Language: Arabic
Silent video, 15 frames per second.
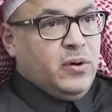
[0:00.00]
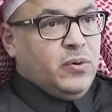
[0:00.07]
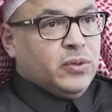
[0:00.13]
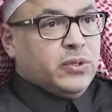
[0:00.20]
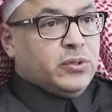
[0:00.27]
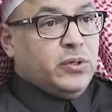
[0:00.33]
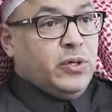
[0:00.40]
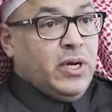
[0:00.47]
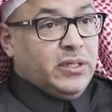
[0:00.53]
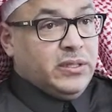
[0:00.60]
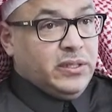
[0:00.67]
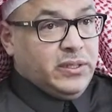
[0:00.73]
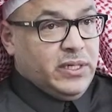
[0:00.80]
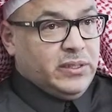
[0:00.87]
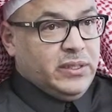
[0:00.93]
وتطلعات
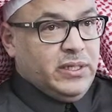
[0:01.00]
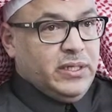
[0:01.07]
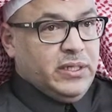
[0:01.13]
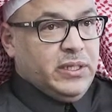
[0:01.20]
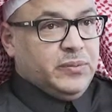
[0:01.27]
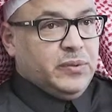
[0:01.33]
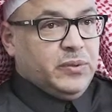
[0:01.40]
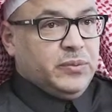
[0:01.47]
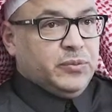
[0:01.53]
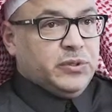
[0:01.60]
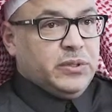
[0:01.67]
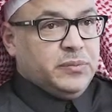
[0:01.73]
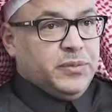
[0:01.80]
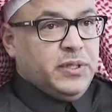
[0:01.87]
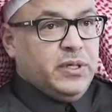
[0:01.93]
القيادة الحكيمة
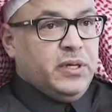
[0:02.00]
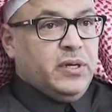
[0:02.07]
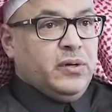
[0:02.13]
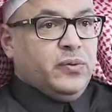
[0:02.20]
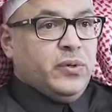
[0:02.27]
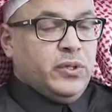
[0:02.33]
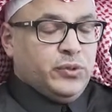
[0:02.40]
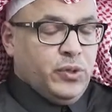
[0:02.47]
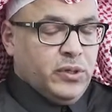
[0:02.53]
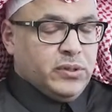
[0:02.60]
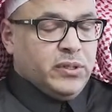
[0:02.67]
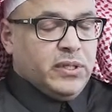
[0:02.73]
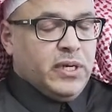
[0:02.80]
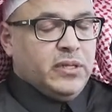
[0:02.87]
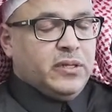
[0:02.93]
والمجتمع ولتحقق
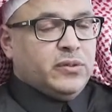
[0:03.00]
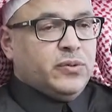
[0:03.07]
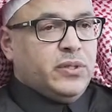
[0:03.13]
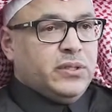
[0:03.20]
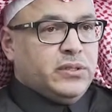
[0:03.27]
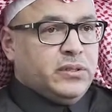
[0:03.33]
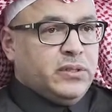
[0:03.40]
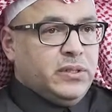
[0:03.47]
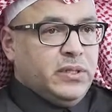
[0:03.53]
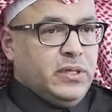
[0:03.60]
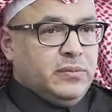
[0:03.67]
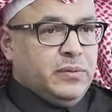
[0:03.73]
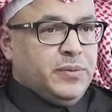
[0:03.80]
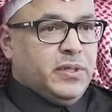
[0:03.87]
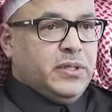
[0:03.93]
أيضا رؤية
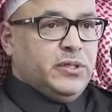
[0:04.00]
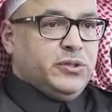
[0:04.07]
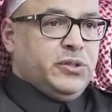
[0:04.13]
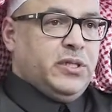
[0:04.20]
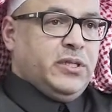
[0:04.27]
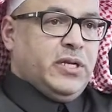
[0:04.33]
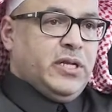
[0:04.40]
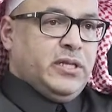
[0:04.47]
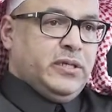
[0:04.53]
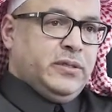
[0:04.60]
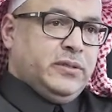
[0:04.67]
المملكة 2030